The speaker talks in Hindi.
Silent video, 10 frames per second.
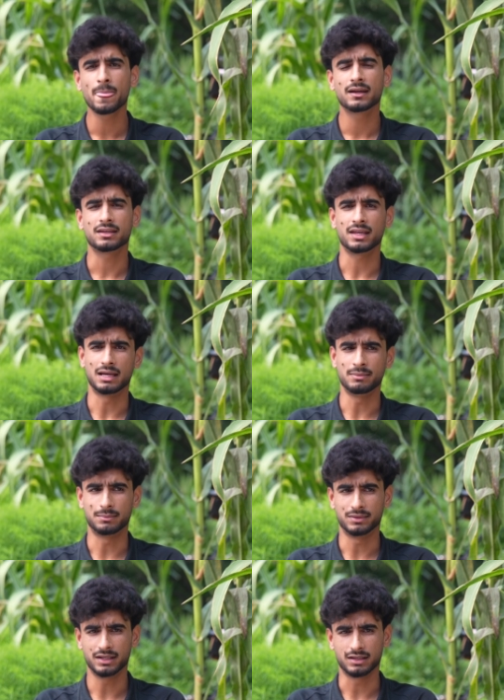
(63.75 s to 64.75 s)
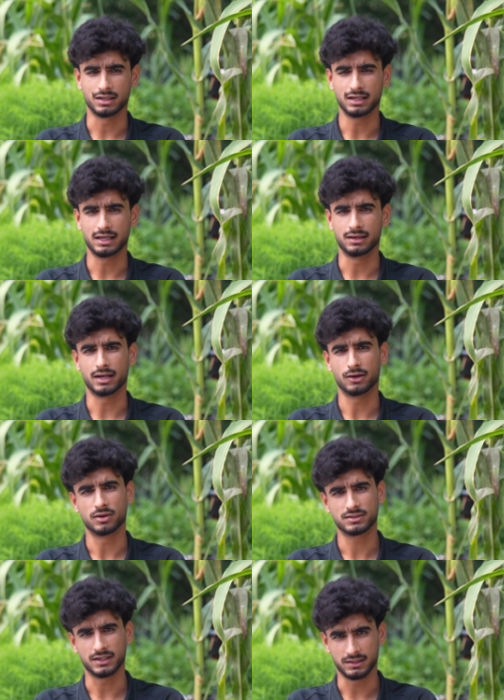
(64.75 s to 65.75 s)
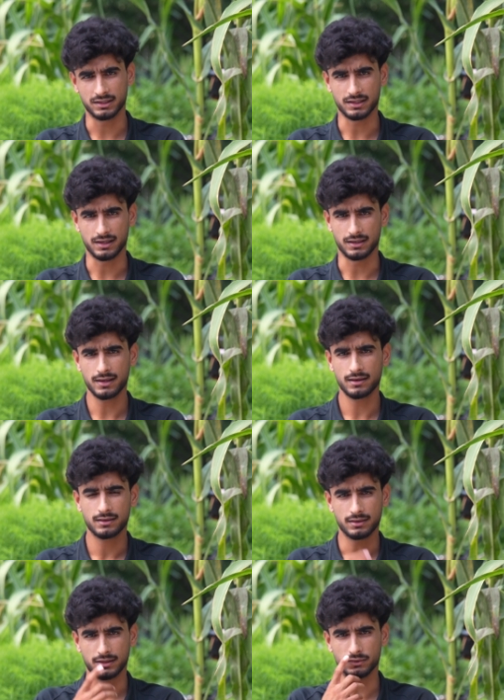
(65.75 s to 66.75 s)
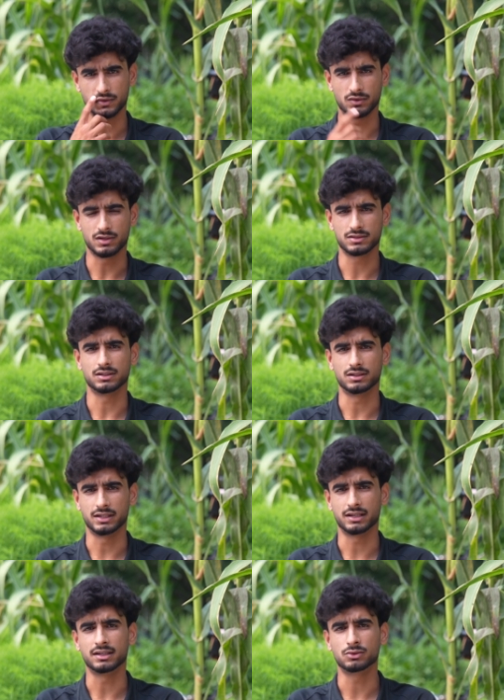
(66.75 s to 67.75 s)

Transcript: के e में अप्लाई किया एंड आई गॉट सेलेक्टिंग इन के इट विच वॉज लाइक इन